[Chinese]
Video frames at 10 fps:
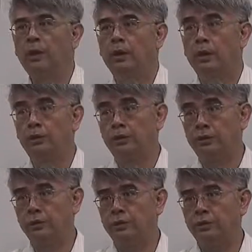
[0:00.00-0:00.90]
你要去
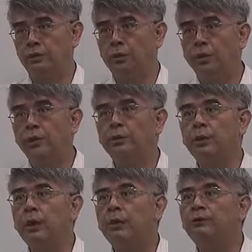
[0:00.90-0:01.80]
解释我为什
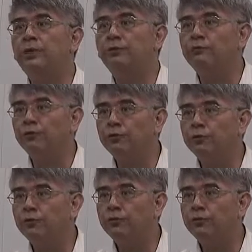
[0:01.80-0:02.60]
么考这样的分数，